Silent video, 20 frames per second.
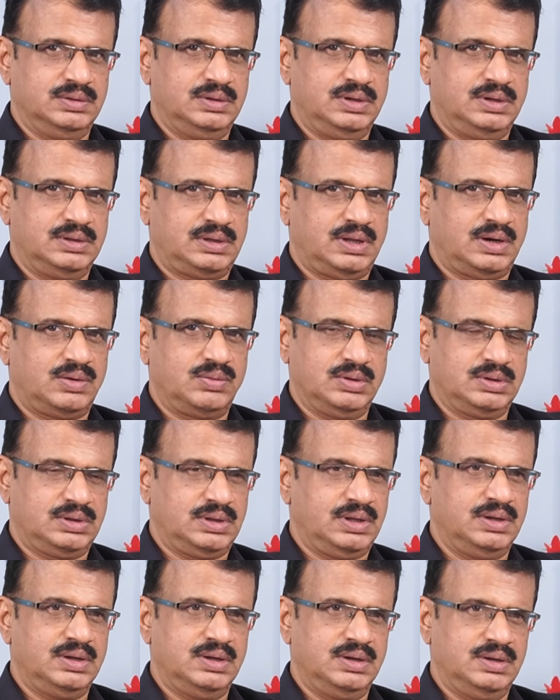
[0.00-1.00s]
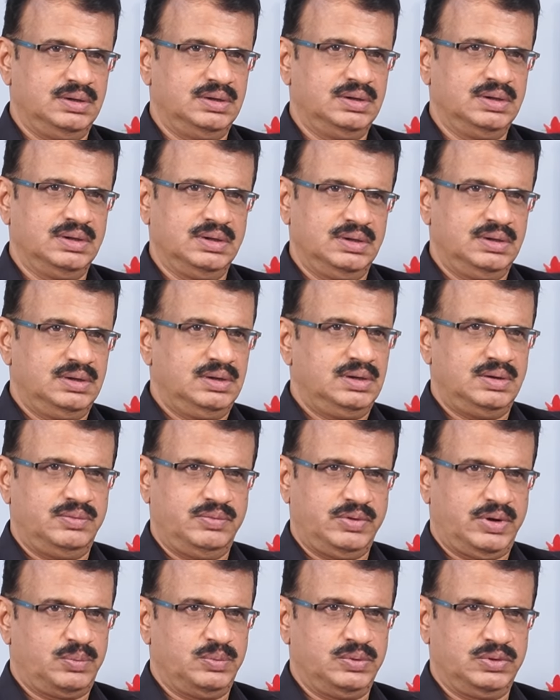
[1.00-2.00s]
ఆ తర్వాత
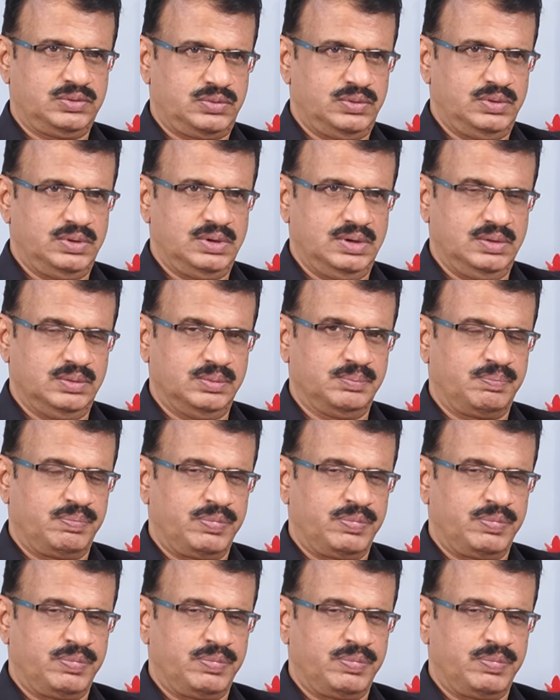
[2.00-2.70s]
విరమించుకున్నాడు